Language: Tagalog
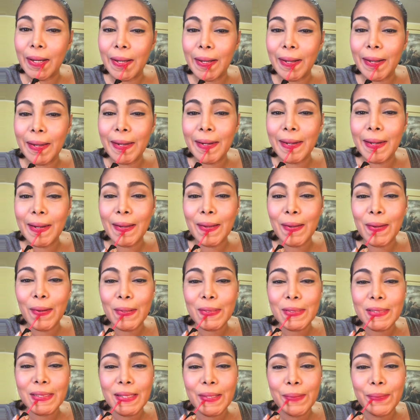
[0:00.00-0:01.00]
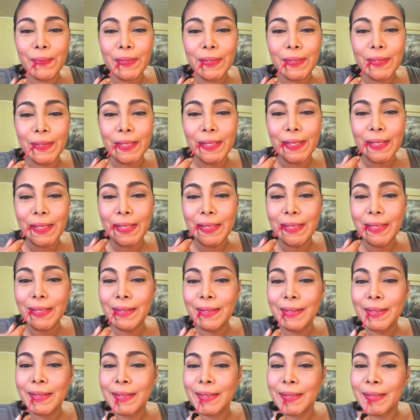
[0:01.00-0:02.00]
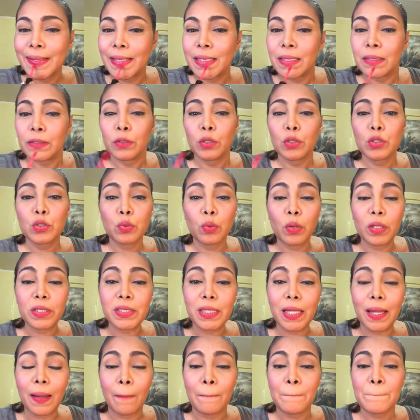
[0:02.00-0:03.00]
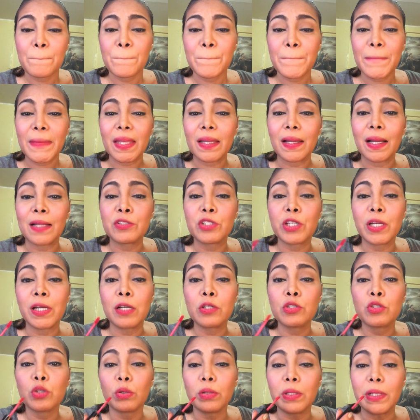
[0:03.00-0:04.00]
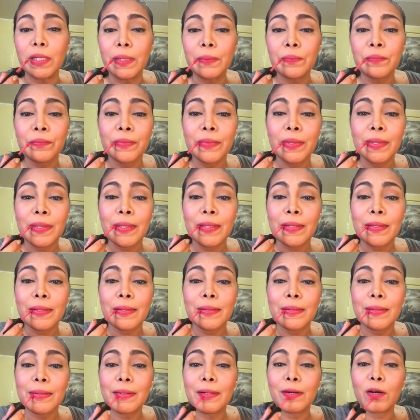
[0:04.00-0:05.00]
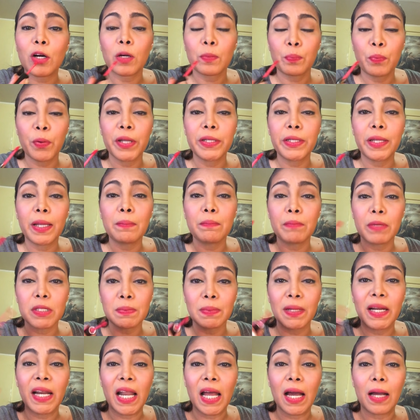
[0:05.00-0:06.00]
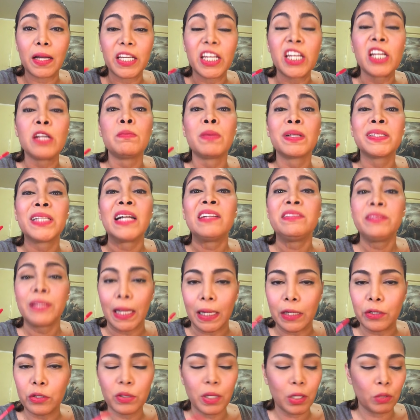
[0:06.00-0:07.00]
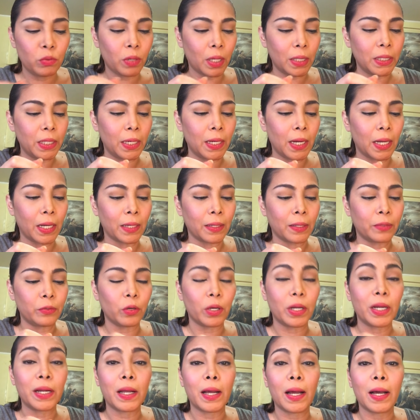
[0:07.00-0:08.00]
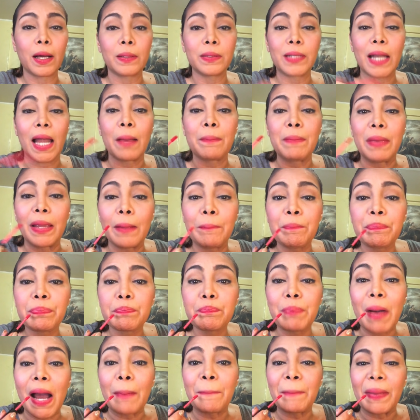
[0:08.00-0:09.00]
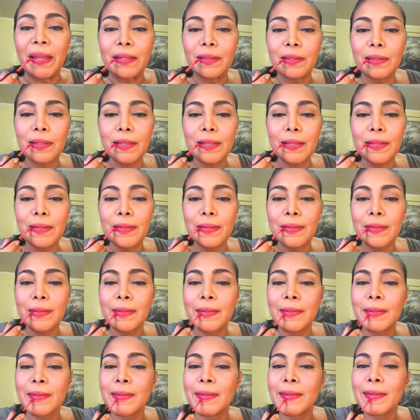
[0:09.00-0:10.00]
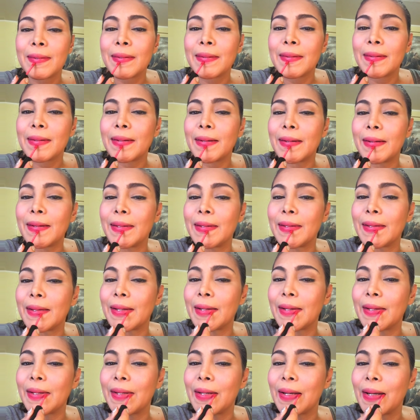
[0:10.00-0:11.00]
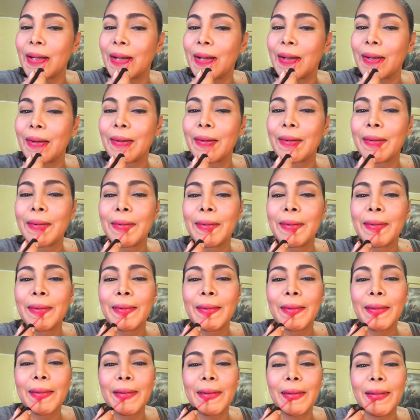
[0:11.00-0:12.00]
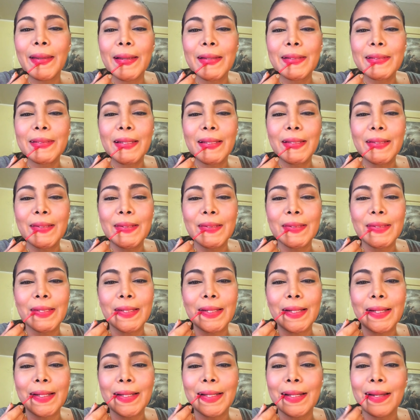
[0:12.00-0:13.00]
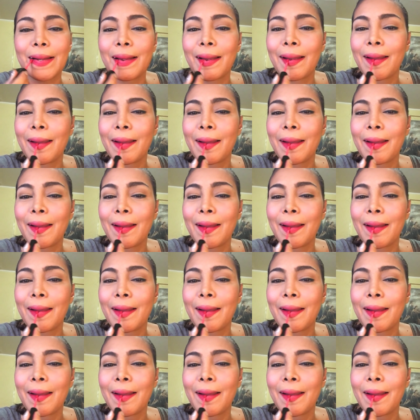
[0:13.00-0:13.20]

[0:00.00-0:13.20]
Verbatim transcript: ang ginagawa ko sa labi ko, gusto ko kasi Angelina Jolie or pwedeng mas malala, Irma Daldal. Yung ganun kalala ang, ano, ang labi. Puppet. Ayan. Inextend ko siya